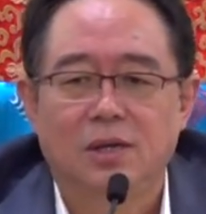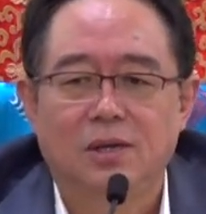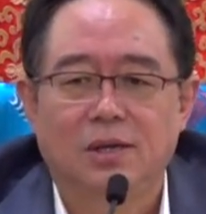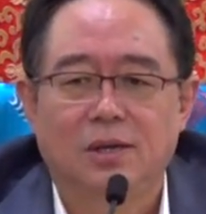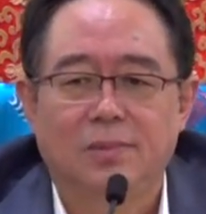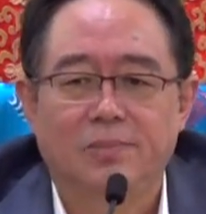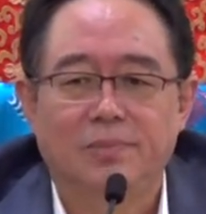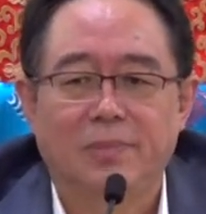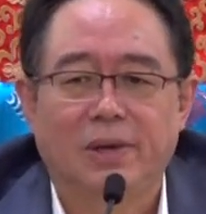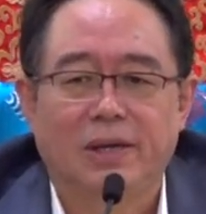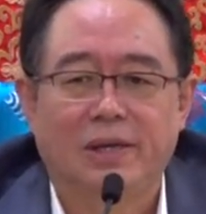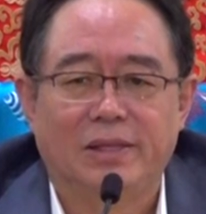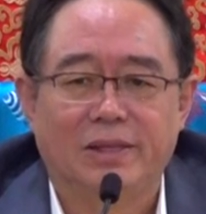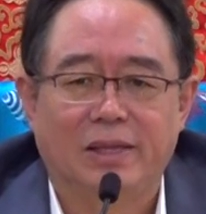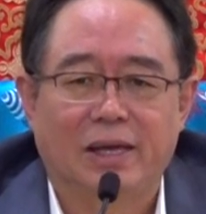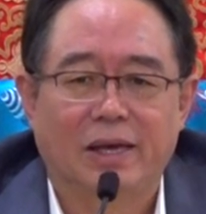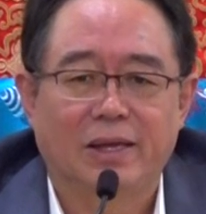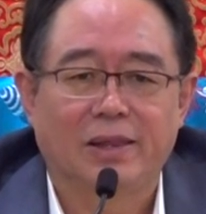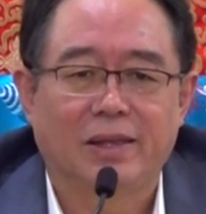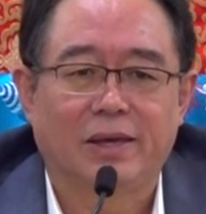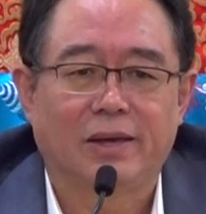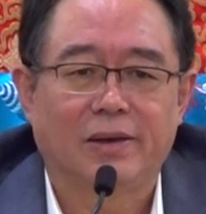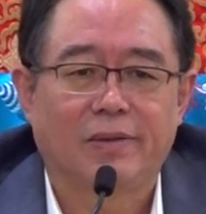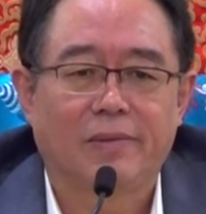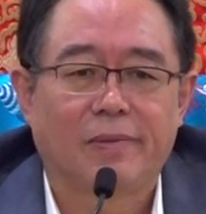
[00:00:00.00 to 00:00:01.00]
它每年
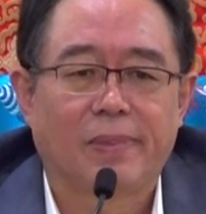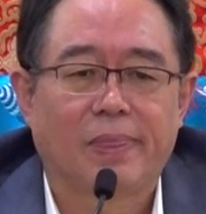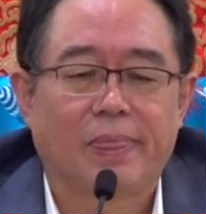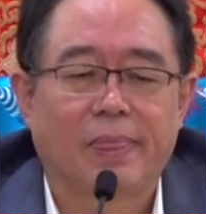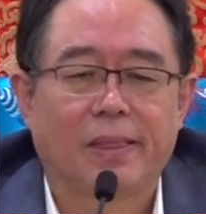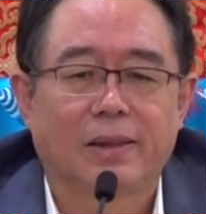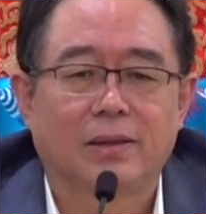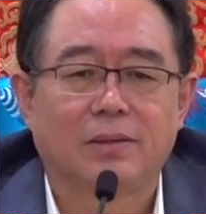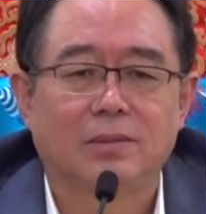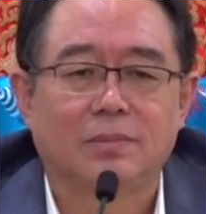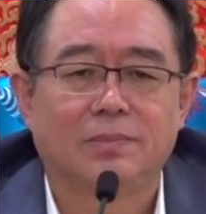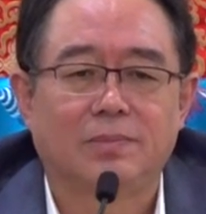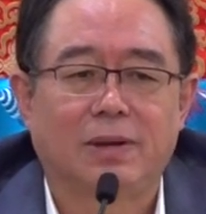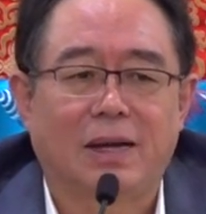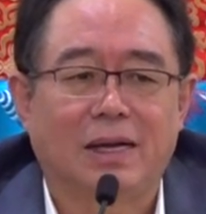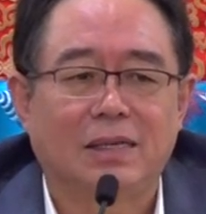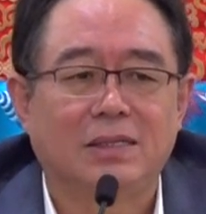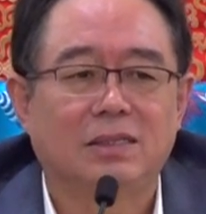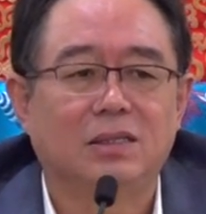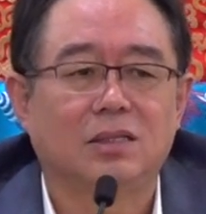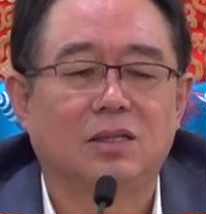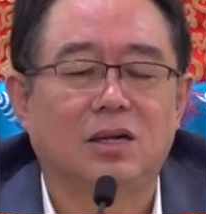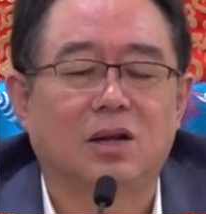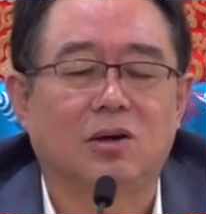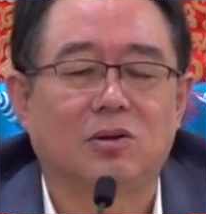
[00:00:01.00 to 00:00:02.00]
呢把一
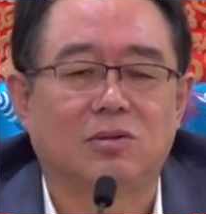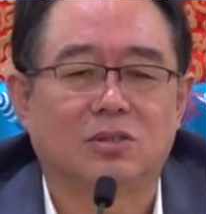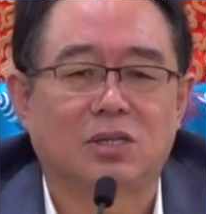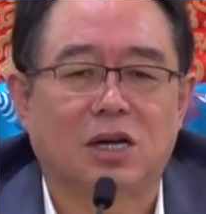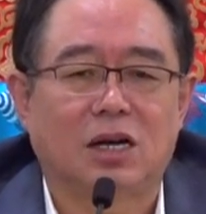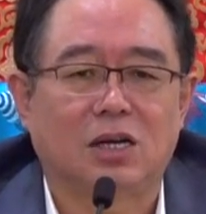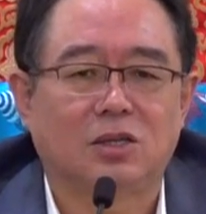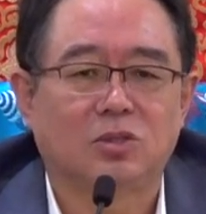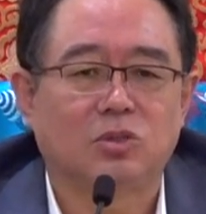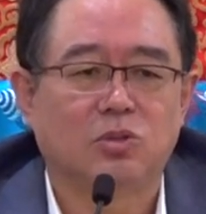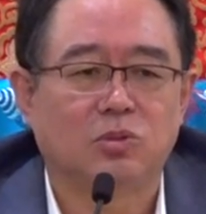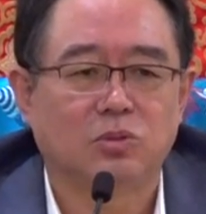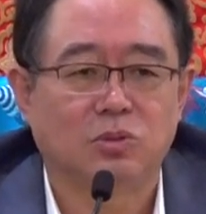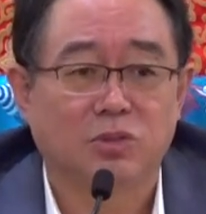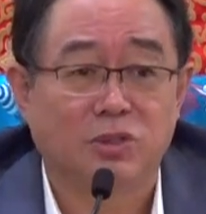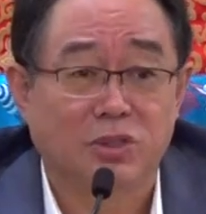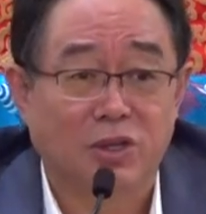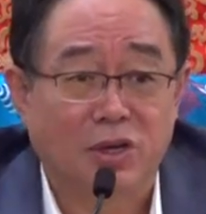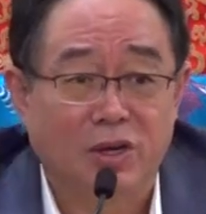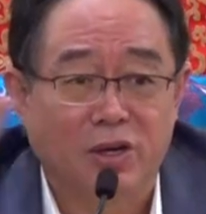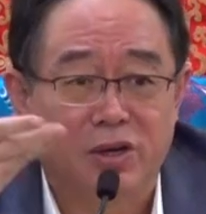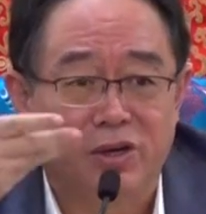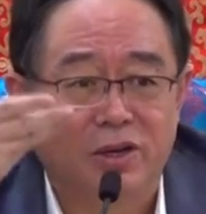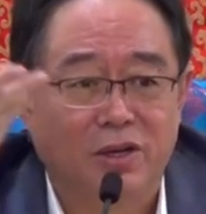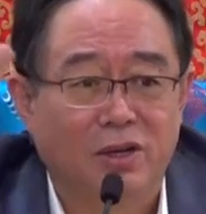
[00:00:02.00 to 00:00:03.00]
些老茶树就
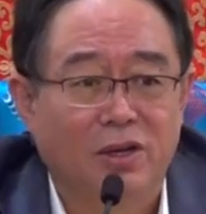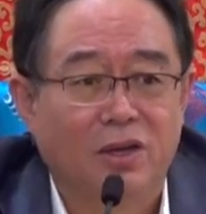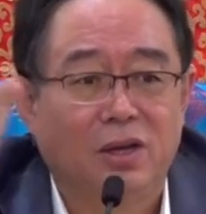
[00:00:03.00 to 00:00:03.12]
要